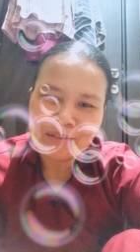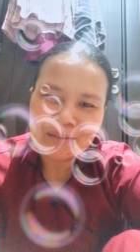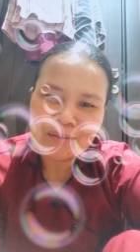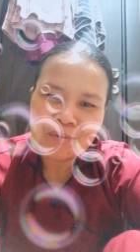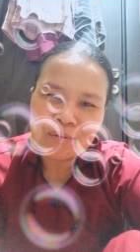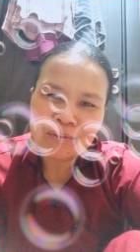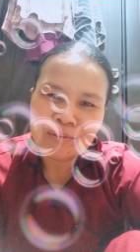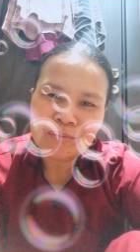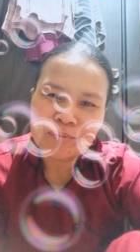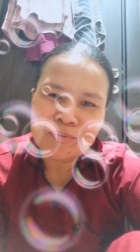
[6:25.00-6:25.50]

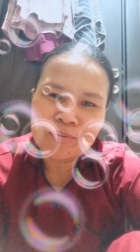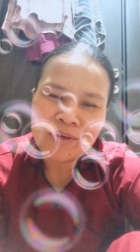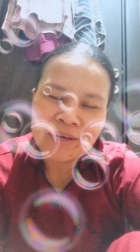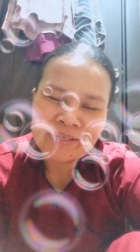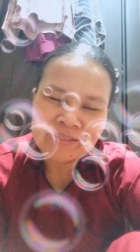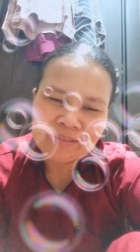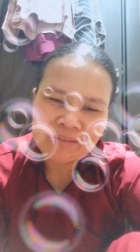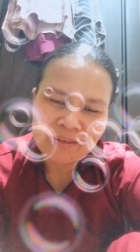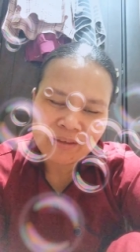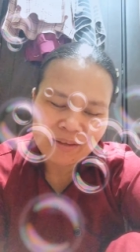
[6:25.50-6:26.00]
kuan ko
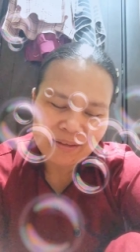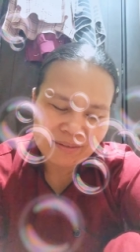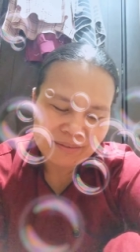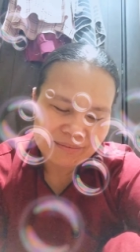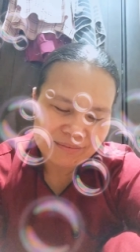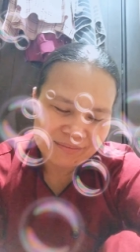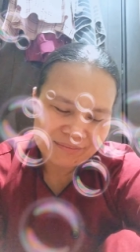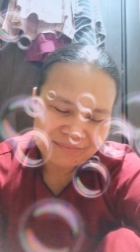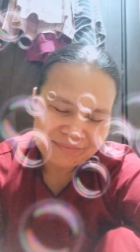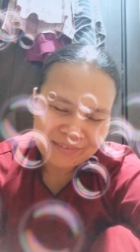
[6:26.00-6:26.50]
guys kay
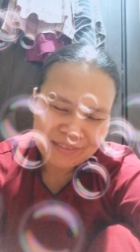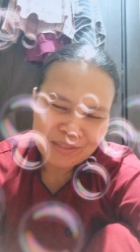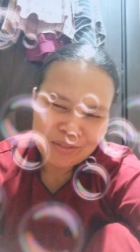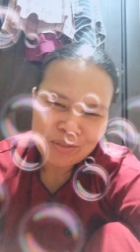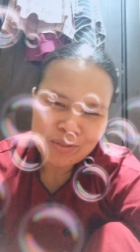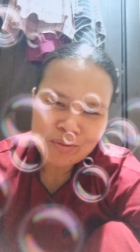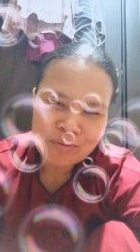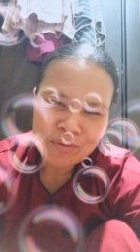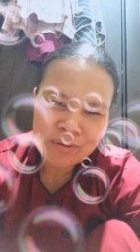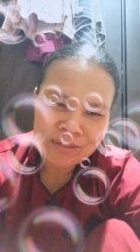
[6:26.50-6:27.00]

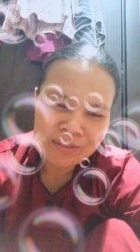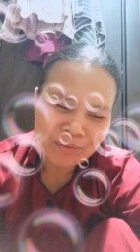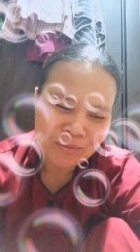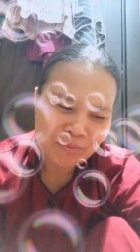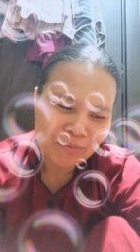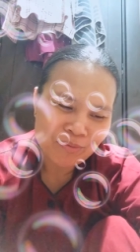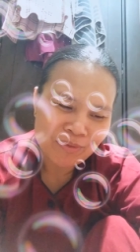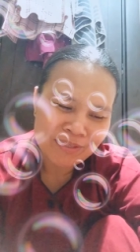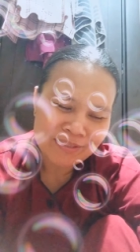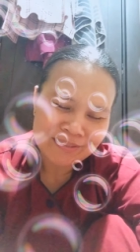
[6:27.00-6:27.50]
nagduduhan
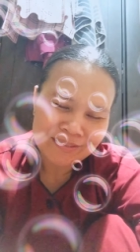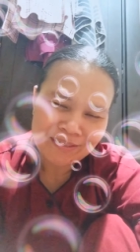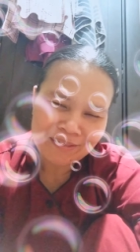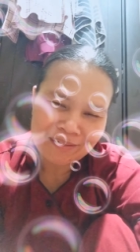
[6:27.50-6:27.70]
ko guys